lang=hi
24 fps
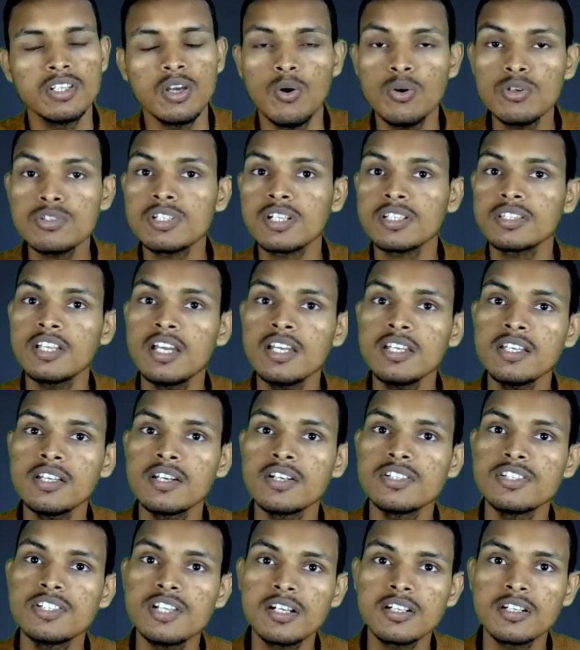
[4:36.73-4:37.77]
या हो सकता है कि
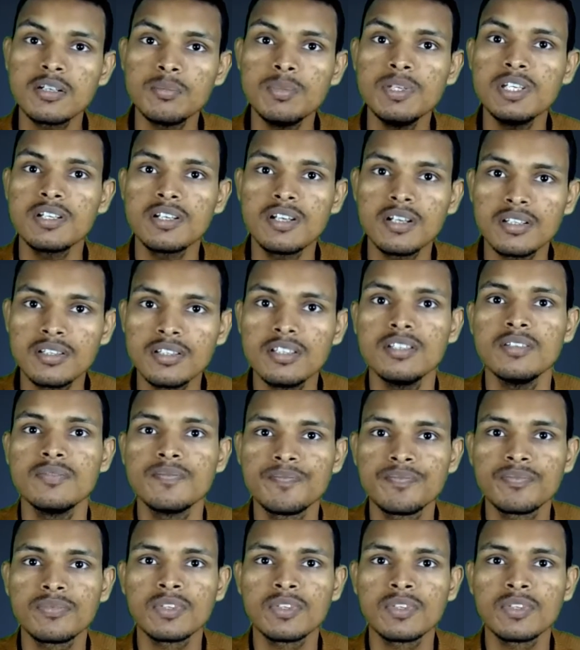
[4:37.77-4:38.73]
रिजेक्ट भी कर दे